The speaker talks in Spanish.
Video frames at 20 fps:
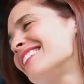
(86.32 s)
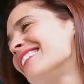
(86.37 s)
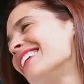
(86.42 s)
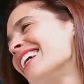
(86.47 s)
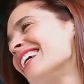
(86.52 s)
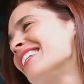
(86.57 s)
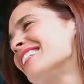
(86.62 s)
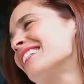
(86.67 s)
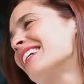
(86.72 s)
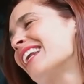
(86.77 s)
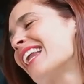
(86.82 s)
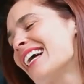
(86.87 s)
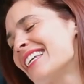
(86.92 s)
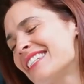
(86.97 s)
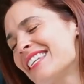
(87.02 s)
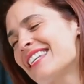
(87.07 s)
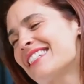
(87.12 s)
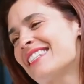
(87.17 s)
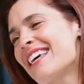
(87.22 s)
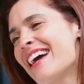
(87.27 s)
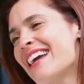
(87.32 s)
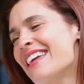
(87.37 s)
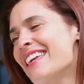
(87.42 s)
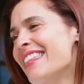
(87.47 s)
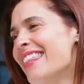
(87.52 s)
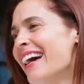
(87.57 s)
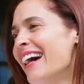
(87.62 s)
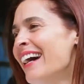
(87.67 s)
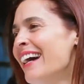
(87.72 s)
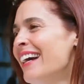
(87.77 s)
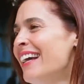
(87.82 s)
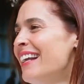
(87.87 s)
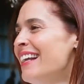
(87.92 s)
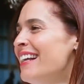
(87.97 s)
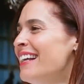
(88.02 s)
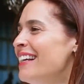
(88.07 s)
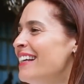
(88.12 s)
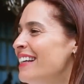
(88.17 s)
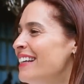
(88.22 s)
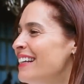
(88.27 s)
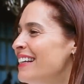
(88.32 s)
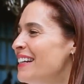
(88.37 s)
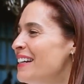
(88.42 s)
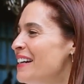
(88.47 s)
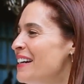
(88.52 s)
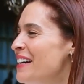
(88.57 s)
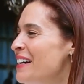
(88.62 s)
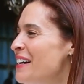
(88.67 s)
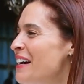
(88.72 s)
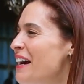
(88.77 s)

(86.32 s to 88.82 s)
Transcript: De verdad. Gracias. Yo estoy aquí doble,